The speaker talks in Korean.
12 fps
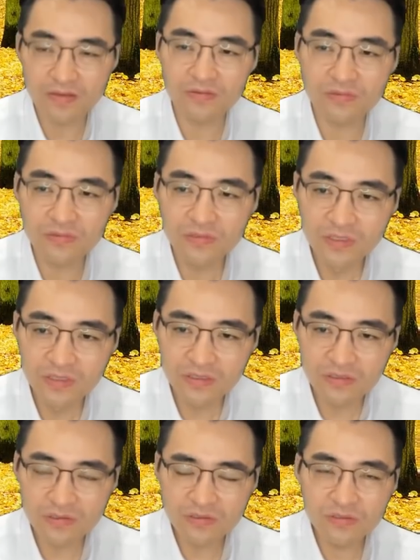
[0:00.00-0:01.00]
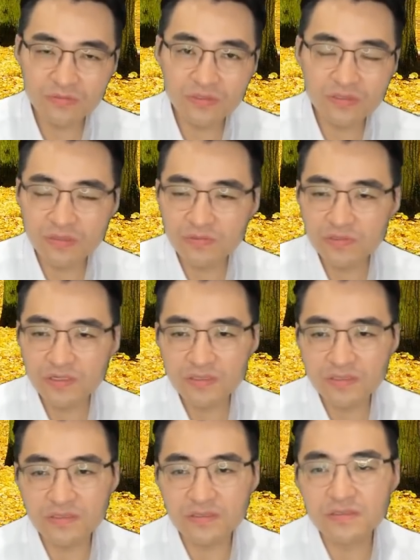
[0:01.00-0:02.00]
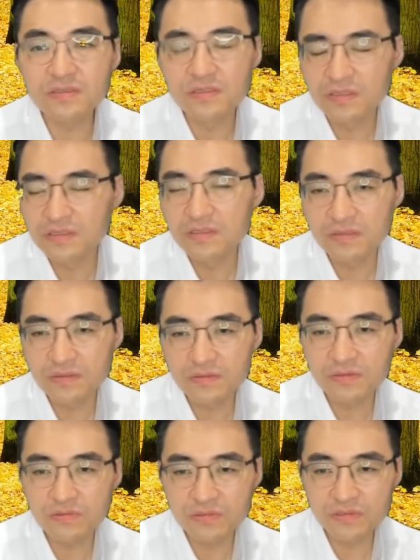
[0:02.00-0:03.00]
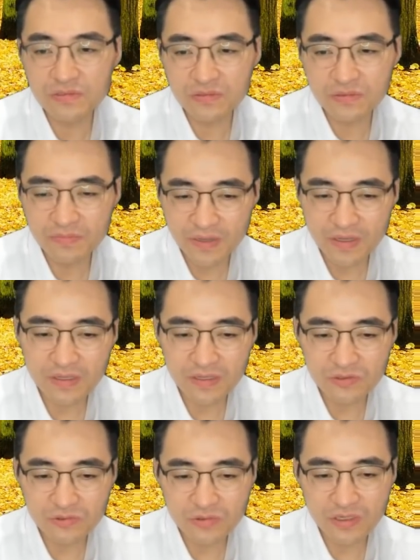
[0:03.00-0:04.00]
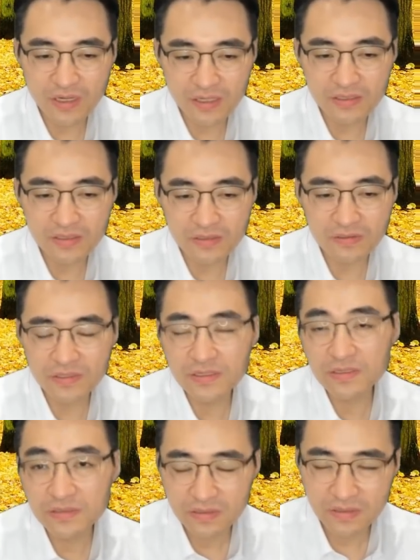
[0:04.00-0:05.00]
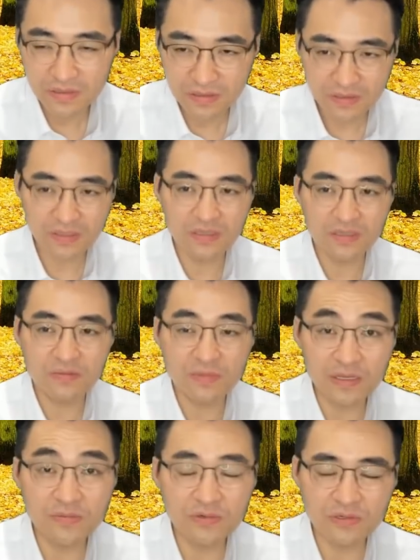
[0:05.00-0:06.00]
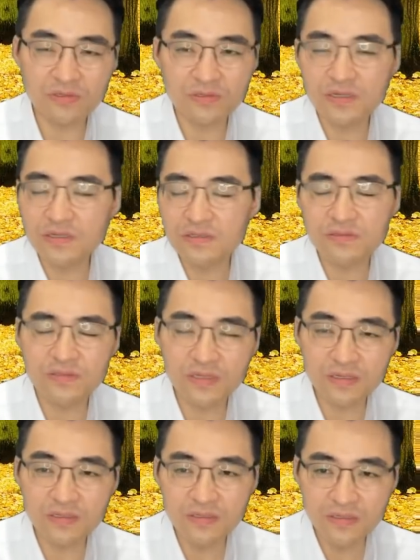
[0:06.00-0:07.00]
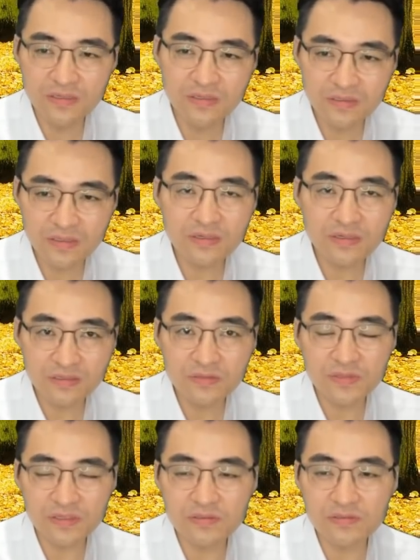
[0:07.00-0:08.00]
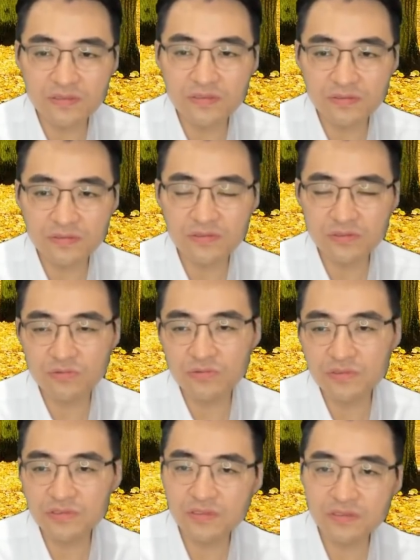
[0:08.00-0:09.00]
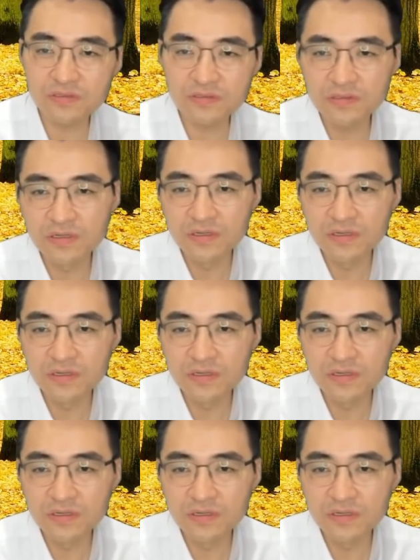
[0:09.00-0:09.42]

그래서 그런 흐름들 때문에 그래도 오늘 배당주와 아닌 거에 차이가 많이 벌어졌다, 이렇게 생각하시면 될 것 같아요. 그래서 오늘 시장은